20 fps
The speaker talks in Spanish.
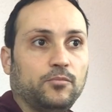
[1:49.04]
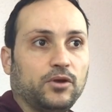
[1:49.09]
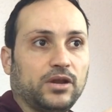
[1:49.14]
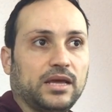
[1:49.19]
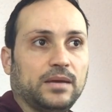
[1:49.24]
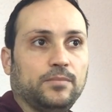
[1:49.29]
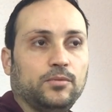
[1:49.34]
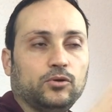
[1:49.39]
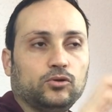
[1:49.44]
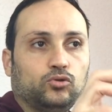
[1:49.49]
Por
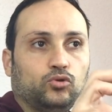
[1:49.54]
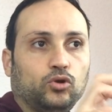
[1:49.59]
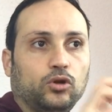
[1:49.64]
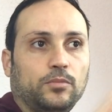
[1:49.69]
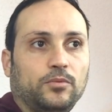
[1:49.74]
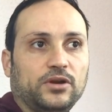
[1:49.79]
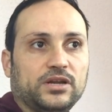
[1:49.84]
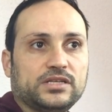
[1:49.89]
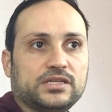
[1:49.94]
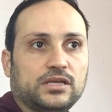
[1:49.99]
ejemplo, tú
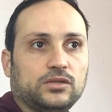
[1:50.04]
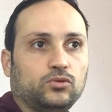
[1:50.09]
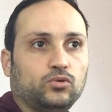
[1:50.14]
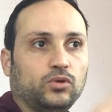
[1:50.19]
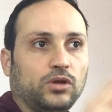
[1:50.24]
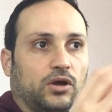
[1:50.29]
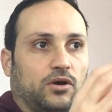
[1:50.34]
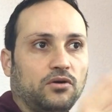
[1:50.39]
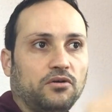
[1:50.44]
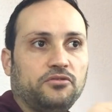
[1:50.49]
lo pones en
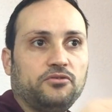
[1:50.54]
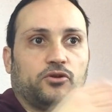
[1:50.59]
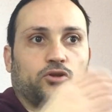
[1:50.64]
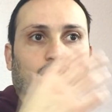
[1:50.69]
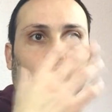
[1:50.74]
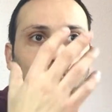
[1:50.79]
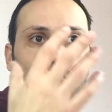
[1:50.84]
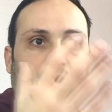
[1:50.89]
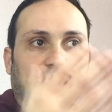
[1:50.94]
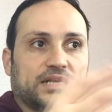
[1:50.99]
tu negocio,
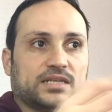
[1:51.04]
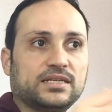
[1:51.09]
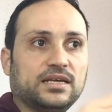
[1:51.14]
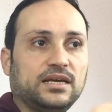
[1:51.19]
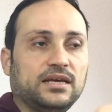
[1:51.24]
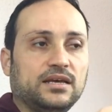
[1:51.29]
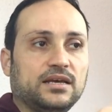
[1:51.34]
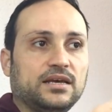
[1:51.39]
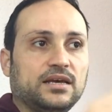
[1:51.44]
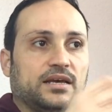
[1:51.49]
en tu
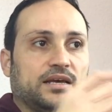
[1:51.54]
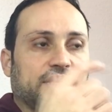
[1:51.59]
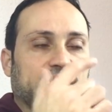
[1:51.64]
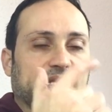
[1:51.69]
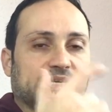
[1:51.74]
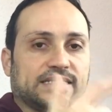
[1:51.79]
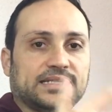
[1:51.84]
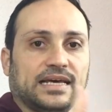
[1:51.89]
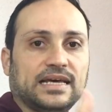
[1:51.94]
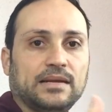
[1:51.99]
casa
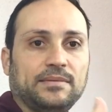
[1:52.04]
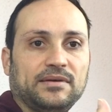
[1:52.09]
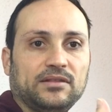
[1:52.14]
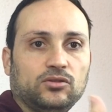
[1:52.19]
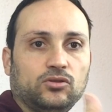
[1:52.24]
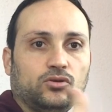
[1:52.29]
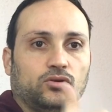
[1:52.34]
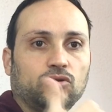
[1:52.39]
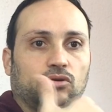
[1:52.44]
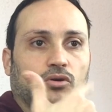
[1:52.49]
y está
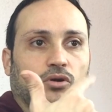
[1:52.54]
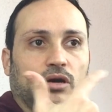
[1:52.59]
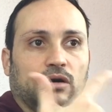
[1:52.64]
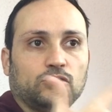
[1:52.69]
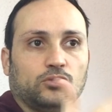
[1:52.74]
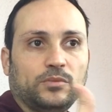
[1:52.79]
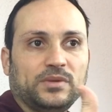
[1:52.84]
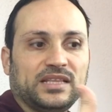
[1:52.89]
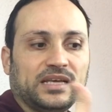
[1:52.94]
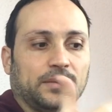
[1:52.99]
grabando eh,
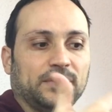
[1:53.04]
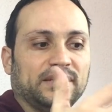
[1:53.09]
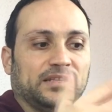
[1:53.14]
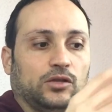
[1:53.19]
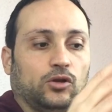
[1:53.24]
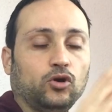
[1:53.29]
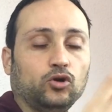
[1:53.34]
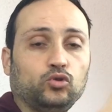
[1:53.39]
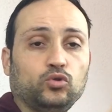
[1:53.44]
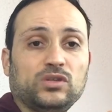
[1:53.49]

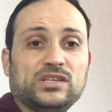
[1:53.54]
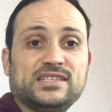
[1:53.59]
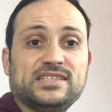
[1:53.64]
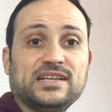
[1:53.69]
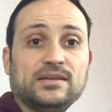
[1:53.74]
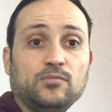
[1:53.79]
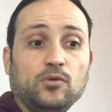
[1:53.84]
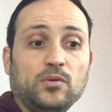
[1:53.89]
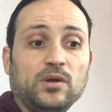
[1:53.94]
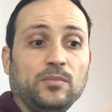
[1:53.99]
automáticamente. Y luego tú
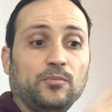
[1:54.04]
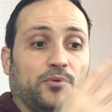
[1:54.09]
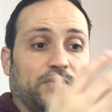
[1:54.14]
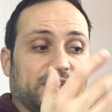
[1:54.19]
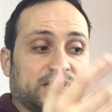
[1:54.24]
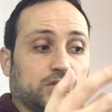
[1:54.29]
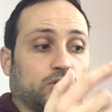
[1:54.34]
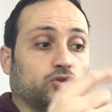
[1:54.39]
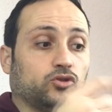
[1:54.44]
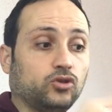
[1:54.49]
desde el móvil
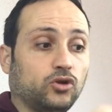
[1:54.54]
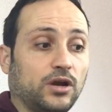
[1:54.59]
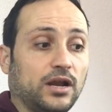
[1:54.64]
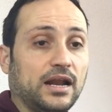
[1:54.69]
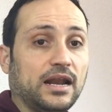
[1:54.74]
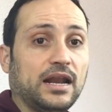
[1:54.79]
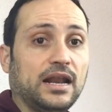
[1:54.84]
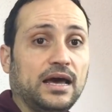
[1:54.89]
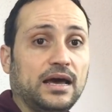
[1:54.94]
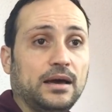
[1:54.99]
puedes
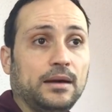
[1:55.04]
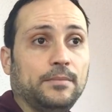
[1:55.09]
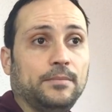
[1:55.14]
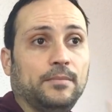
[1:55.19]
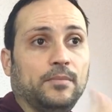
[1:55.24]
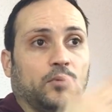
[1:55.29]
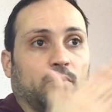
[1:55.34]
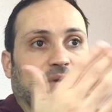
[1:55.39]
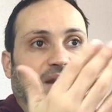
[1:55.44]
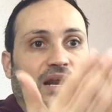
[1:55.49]
controlarla,
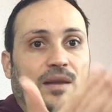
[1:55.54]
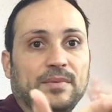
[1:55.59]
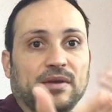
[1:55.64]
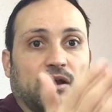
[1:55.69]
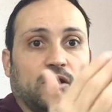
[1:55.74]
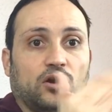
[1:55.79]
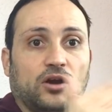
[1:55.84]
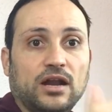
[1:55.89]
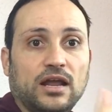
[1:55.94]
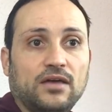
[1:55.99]
moverla
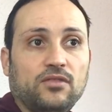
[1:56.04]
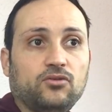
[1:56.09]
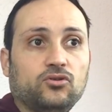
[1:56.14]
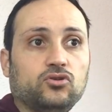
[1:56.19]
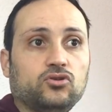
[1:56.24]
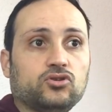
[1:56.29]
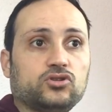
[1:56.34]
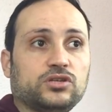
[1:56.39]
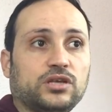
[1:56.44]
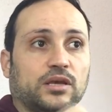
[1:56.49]
para los
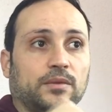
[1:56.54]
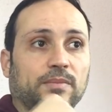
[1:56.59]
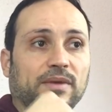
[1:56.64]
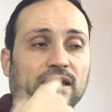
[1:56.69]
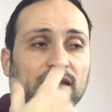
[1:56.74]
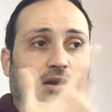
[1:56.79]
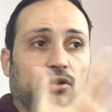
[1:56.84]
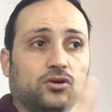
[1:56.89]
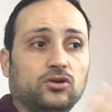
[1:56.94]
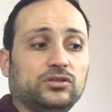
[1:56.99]
lados, eh,
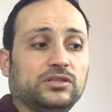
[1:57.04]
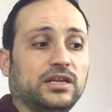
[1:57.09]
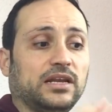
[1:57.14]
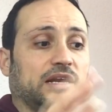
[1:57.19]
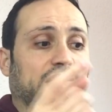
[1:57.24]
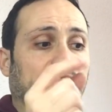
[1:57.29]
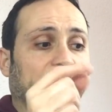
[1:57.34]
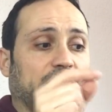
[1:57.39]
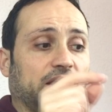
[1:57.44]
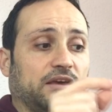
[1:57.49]
verlo.
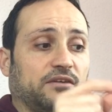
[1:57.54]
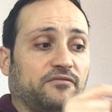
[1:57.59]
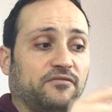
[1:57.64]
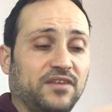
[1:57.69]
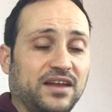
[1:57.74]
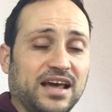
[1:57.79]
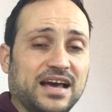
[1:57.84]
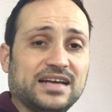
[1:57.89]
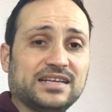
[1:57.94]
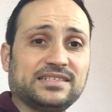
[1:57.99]
Tiene eh,
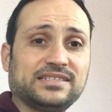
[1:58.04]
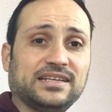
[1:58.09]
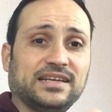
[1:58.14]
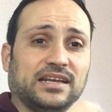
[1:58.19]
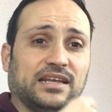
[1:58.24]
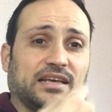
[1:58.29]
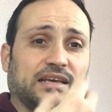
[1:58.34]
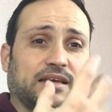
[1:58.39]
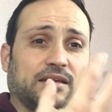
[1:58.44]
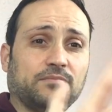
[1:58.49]
flash,
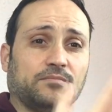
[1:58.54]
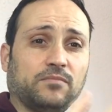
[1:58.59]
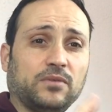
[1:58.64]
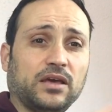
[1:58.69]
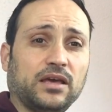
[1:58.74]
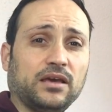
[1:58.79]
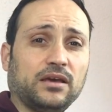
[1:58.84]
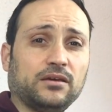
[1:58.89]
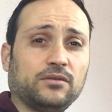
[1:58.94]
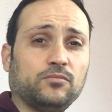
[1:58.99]

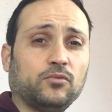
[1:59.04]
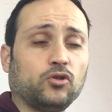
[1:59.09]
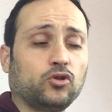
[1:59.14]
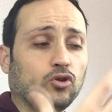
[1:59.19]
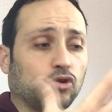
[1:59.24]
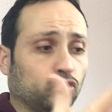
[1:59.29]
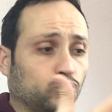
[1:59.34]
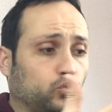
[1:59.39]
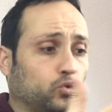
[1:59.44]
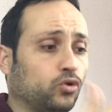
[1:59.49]
tiene
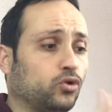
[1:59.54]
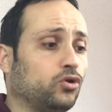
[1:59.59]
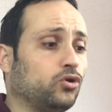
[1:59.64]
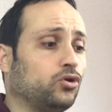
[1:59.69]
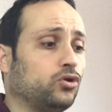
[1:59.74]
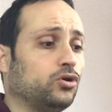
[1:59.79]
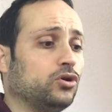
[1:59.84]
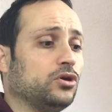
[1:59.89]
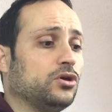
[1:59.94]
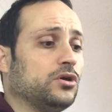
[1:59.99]
modo
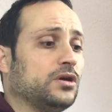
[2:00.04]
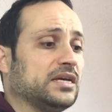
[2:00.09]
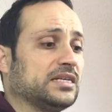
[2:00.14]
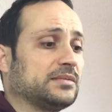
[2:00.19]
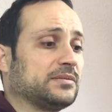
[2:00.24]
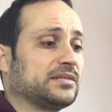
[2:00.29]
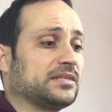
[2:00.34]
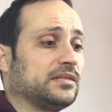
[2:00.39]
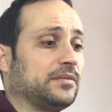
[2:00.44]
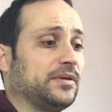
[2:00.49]
nocturno,
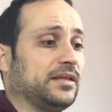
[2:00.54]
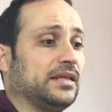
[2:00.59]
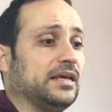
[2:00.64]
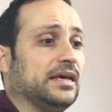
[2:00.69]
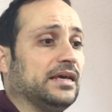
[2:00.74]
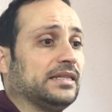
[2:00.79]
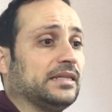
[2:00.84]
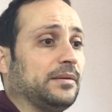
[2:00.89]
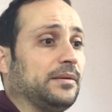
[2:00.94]
está bastante bien.